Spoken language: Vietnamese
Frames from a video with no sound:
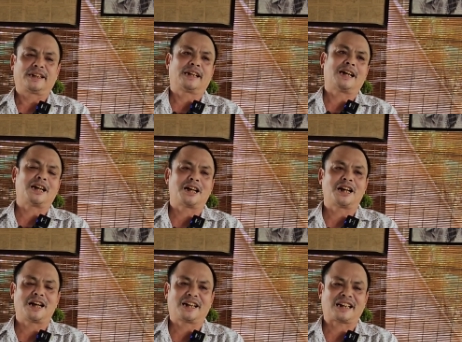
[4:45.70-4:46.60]
thì
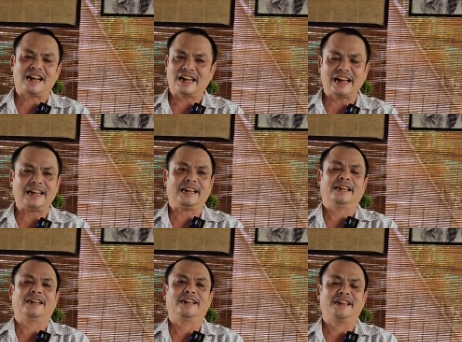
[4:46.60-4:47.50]
là cả
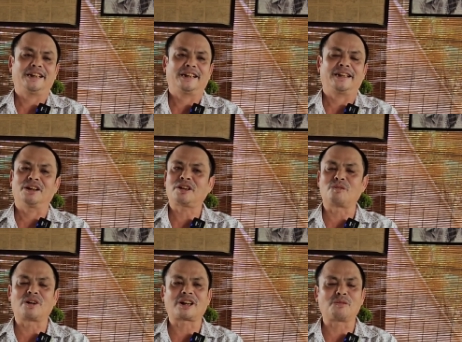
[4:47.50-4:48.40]
ngày nếu
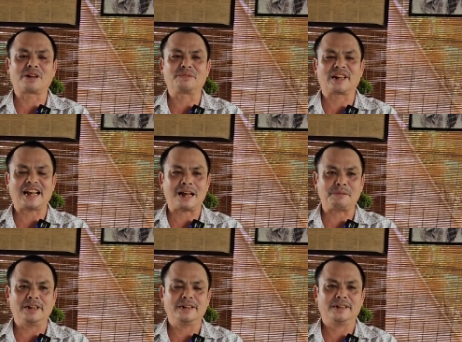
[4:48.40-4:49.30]
không có công an việc
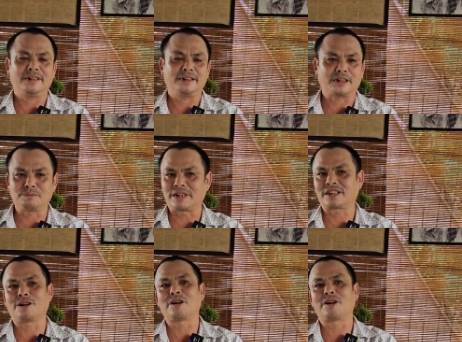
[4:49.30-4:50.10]
làm á thì mình